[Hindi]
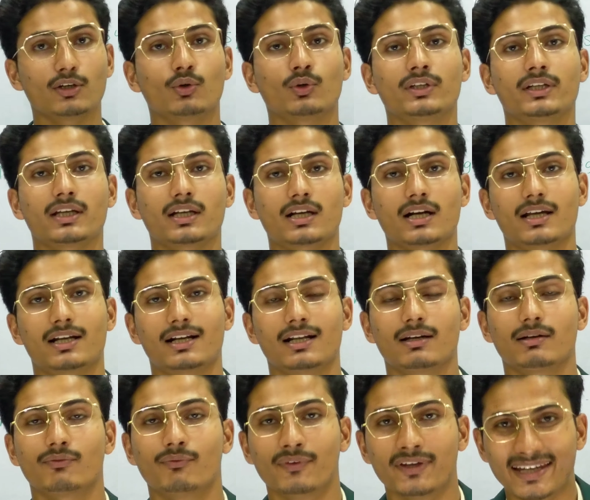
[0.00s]
बड़े होने के कारण
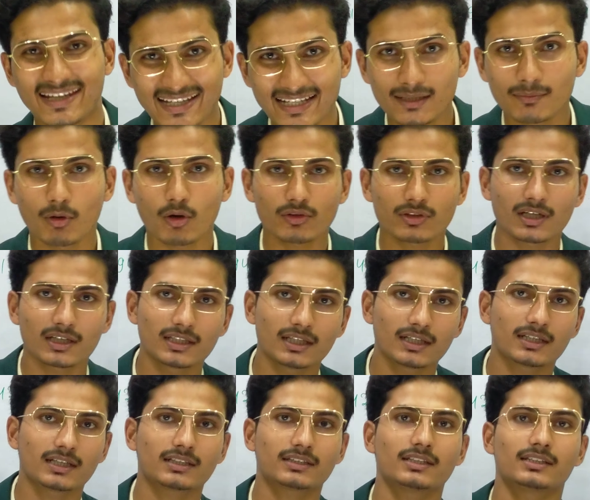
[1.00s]
हीट बहुत
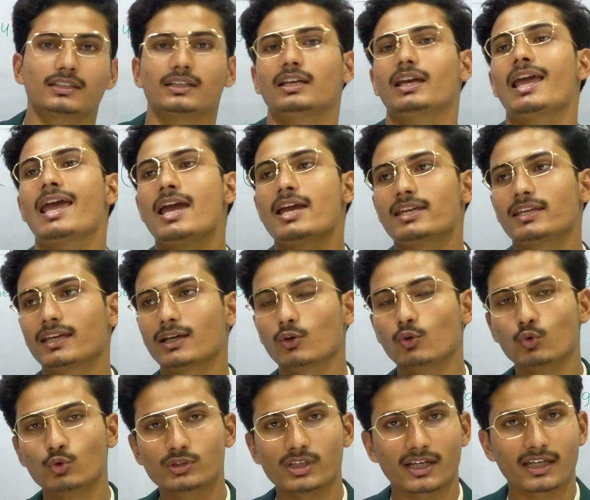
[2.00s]
ज़्यादा करते थे ये
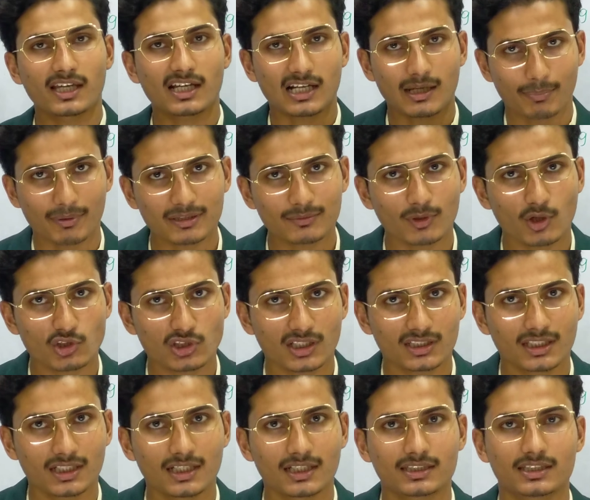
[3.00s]
ऊर्जा की खपत बहुत
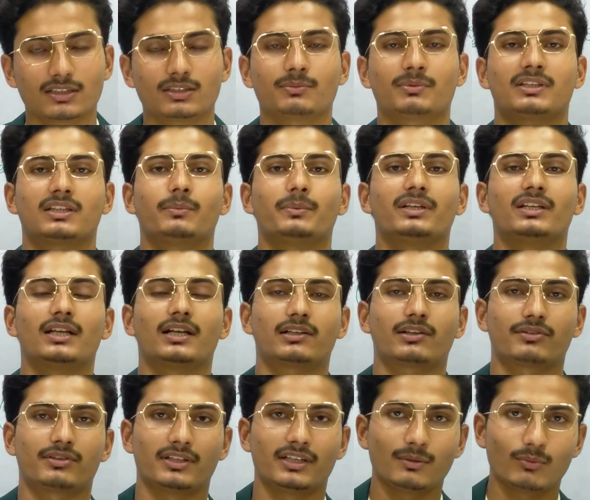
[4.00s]
ज़्यादा लेते थे मतलब
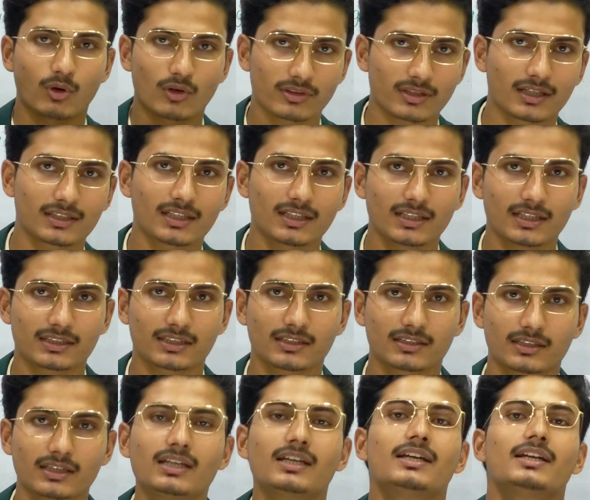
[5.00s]
इलेक्ट्रिसिटी बहुत ज़्यादा लेते
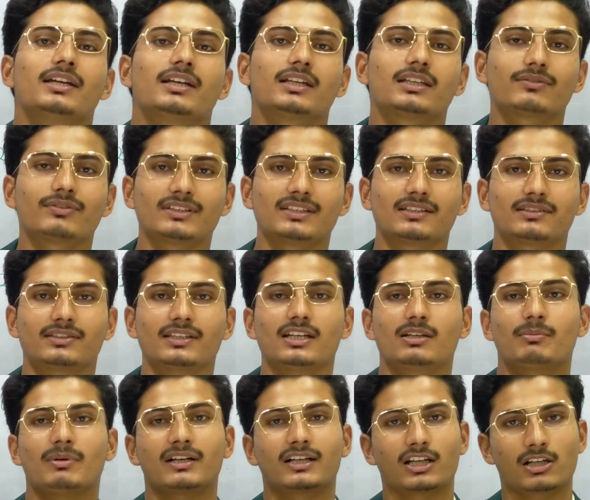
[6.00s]
थे इस वजह से
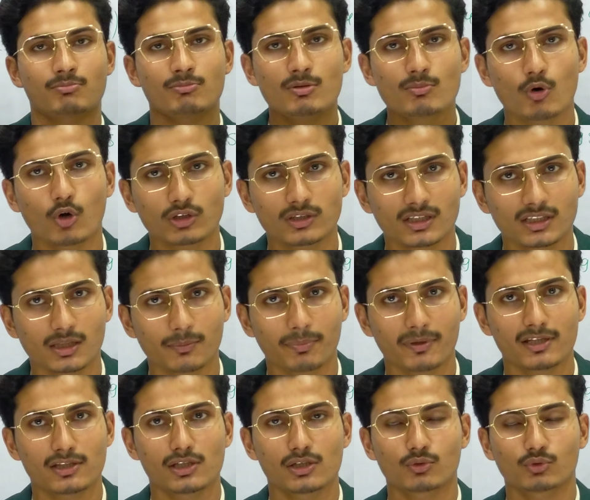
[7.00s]
इनमें गर्मी बहुत ज़्यादा
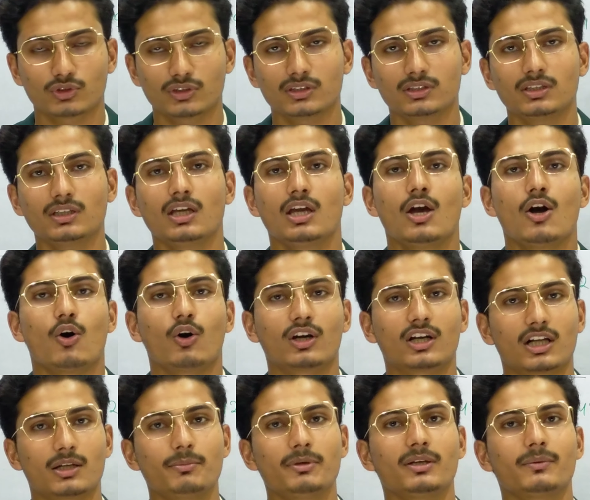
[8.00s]
पैदा होती थी और
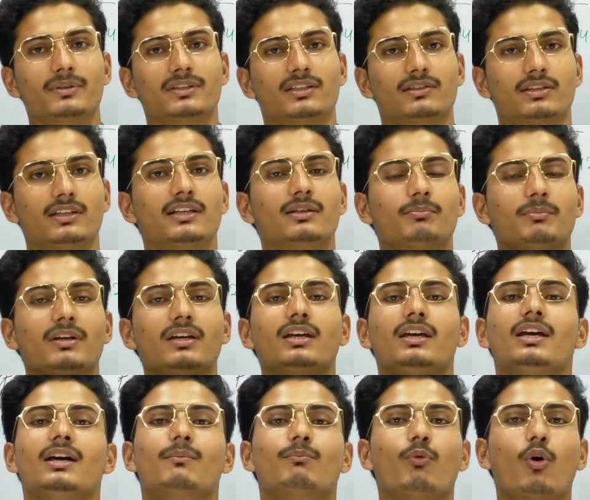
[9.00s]
गर्मी की वजह से इनमें
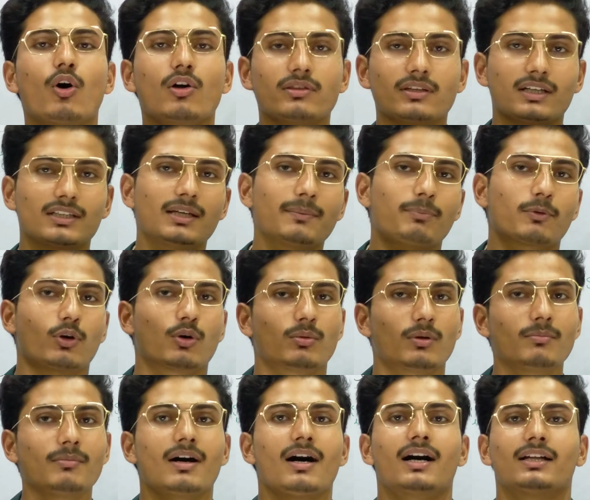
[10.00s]
बहुत ज़्यादा
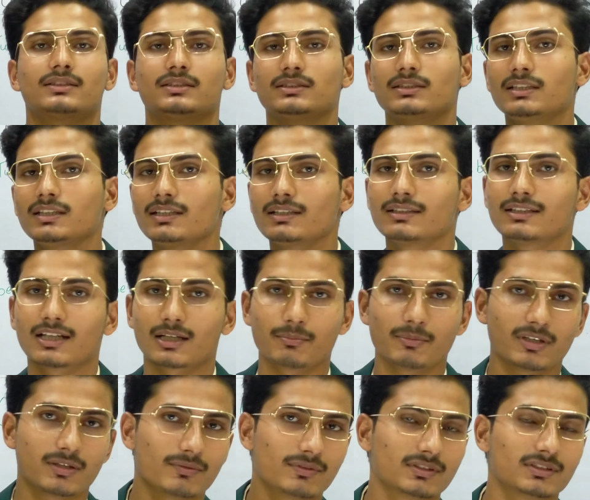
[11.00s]
प्रॉब्लम आती थी
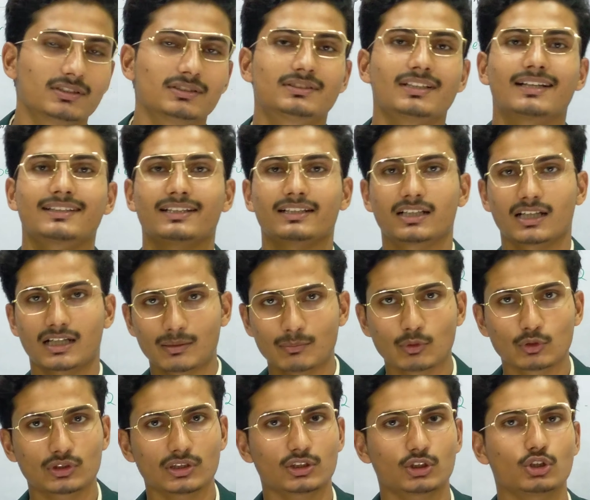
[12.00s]
गर्मी ज़्यादा गर्म
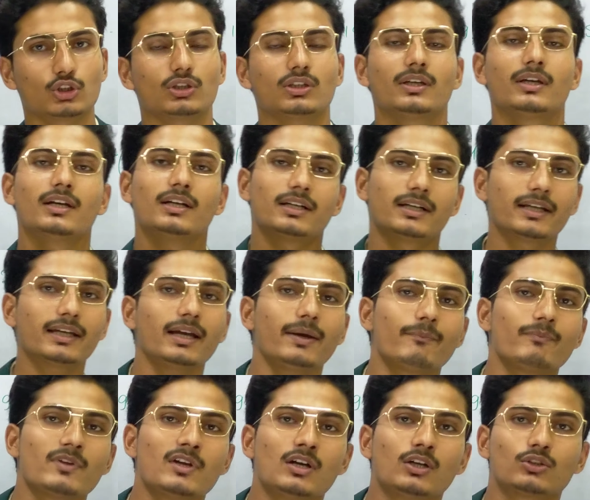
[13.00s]
होते थे ठीक
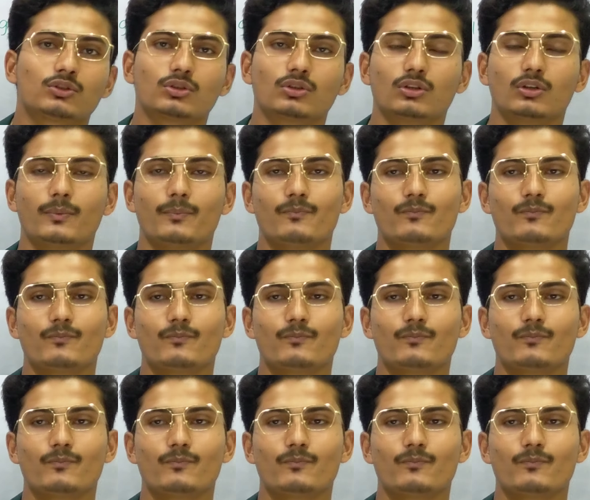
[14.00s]
है तो